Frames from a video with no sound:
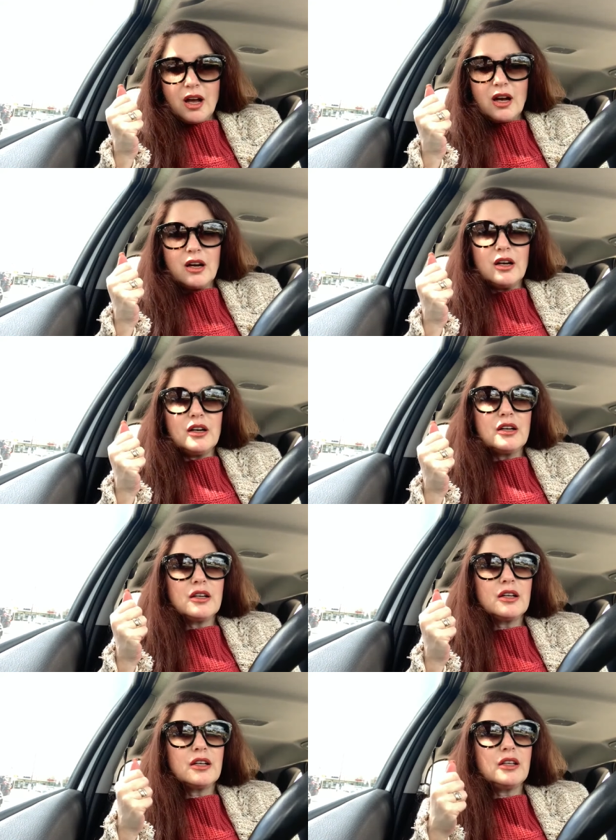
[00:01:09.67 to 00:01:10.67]
Э,
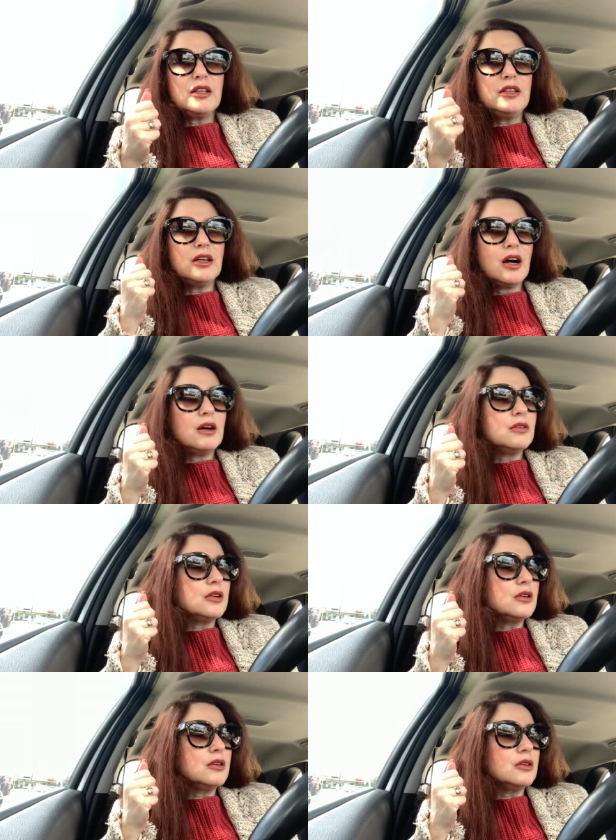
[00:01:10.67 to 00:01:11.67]
я,
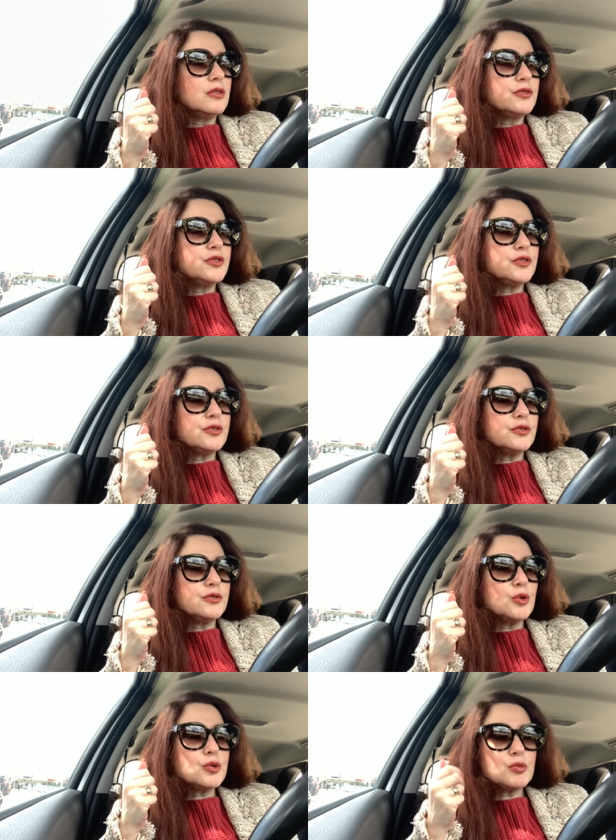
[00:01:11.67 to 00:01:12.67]
э,
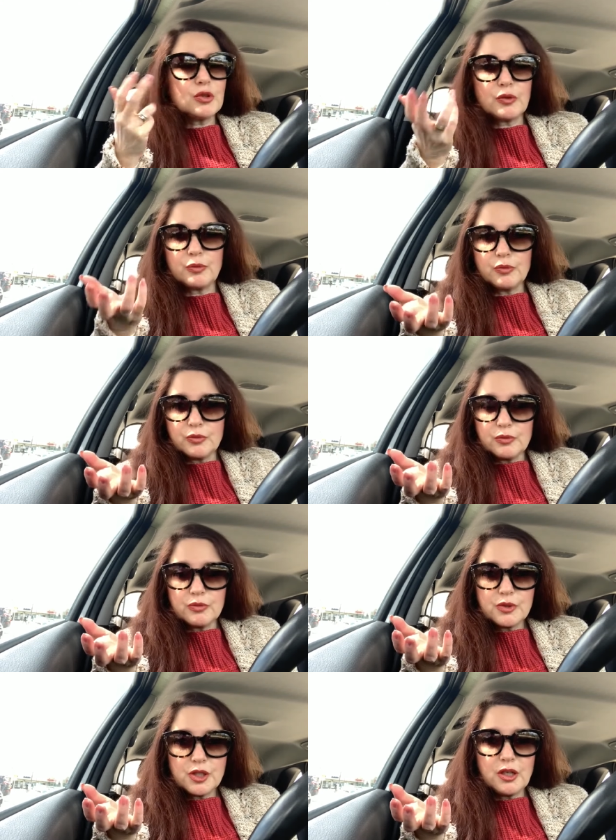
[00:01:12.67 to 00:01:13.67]
в общем-то,
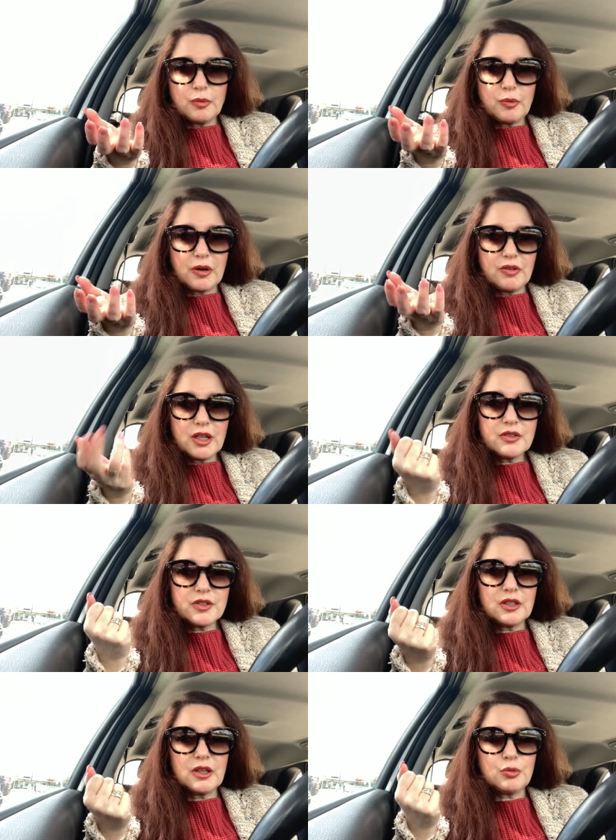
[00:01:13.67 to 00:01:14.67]
сильно поправлялась
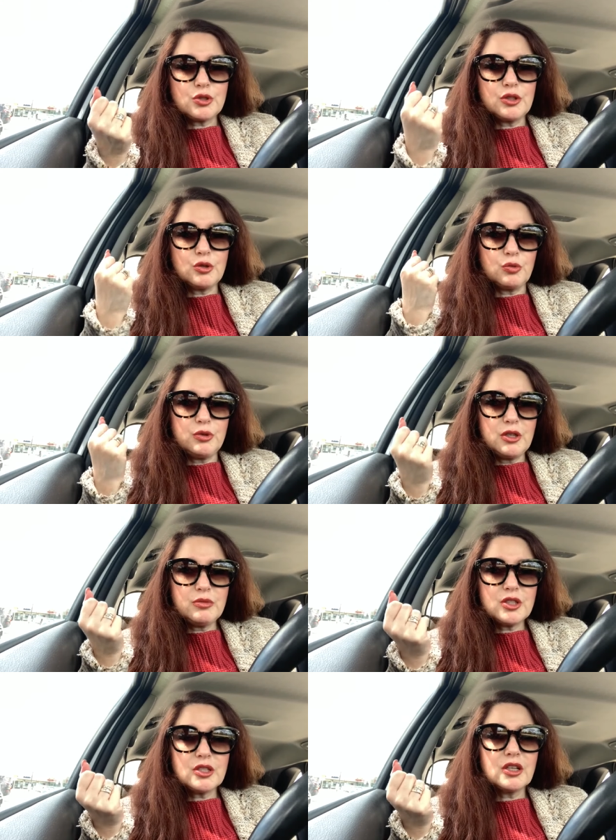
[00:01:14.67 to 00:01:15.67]
всегда после трех
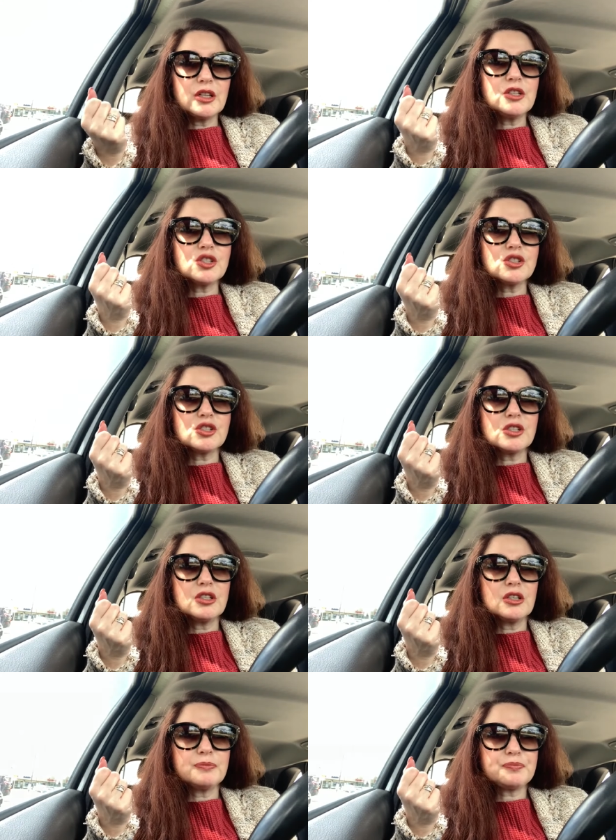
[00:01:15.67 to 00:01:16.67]
беременностей, конечно же,
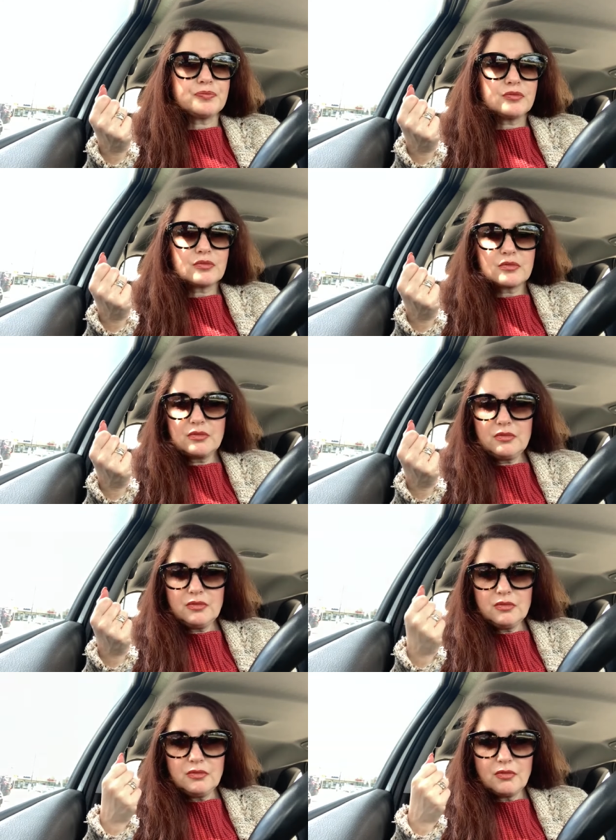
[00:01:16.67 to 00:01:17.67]
я
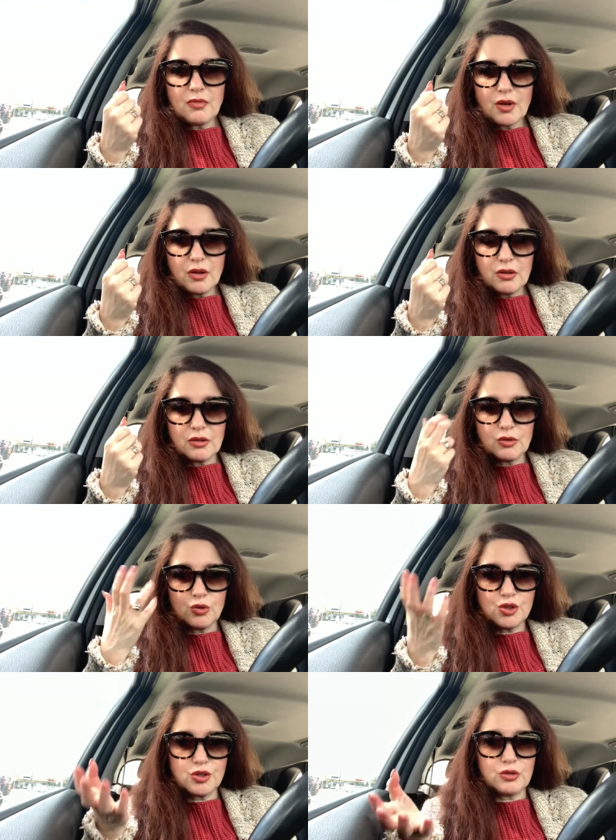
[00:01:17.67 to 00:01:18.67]
э,
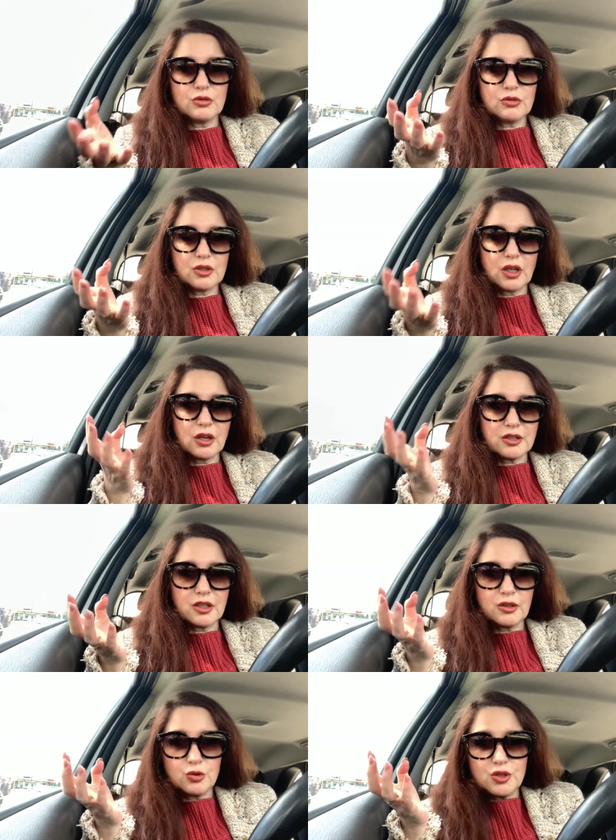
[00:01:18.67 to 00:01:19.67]
очень
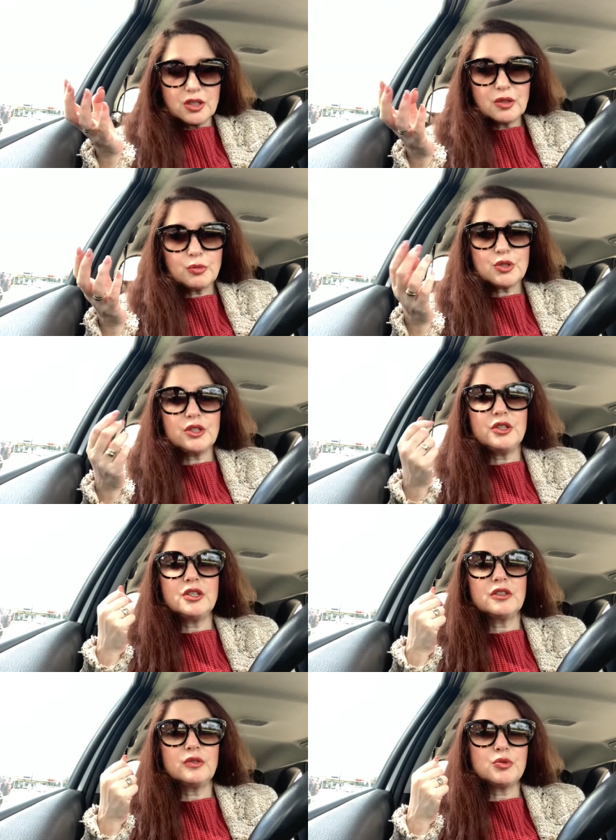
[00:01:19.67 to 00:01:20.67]
старательно худела после
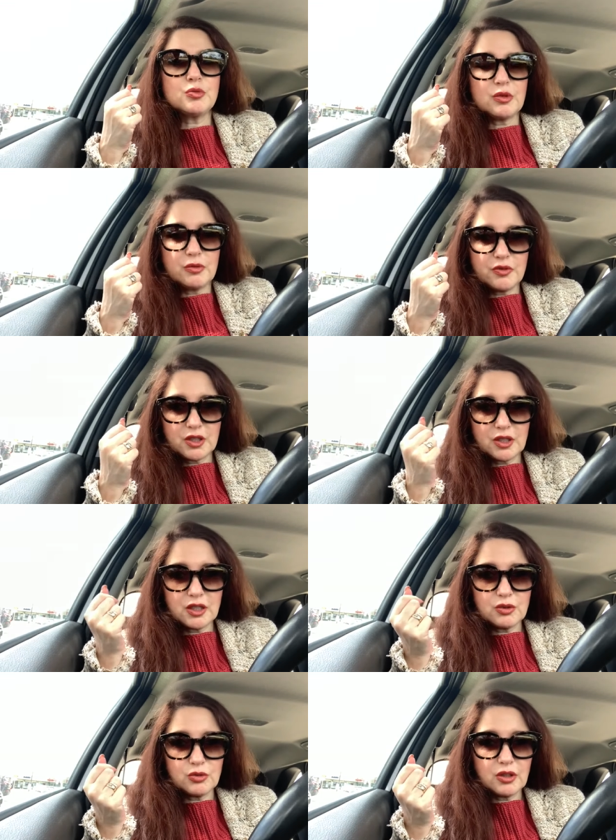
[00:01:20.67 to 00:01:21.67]
них. В общем-то, мне всегда
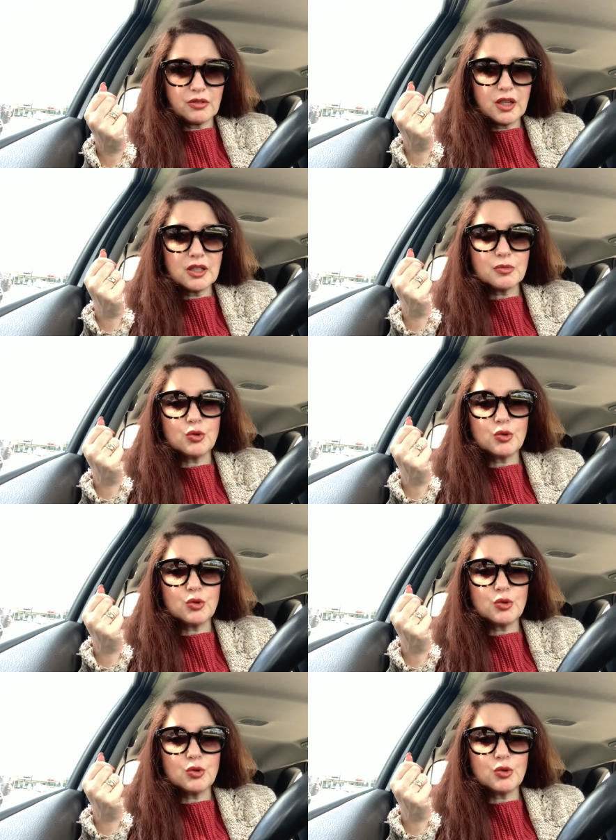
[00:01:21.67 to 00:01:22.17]
это удавалось.